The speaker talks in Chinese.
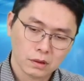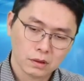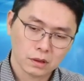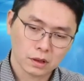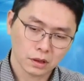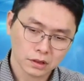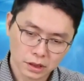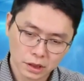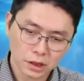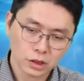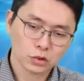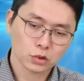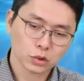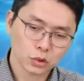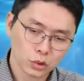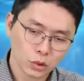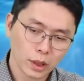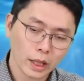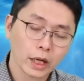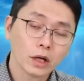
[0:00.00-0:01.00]
然后真的做
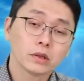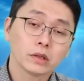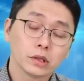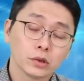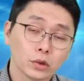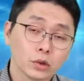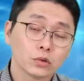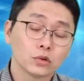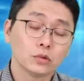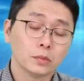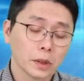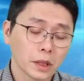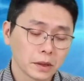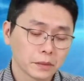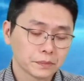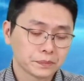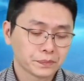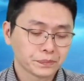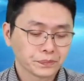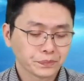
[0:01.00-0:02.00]
多了还有能源股，
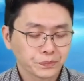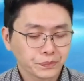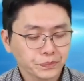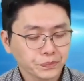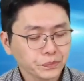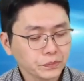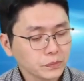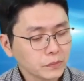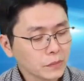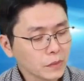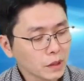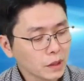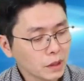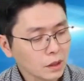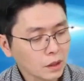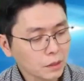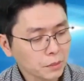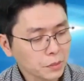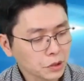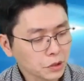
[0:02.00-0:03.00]

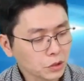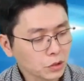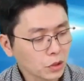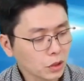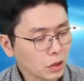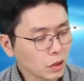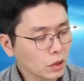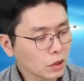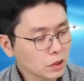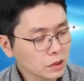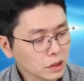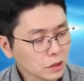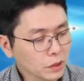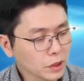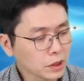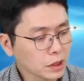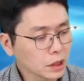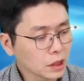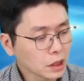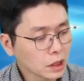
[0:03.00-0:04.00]
比如说深
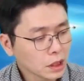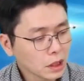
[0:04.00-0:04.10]
威能，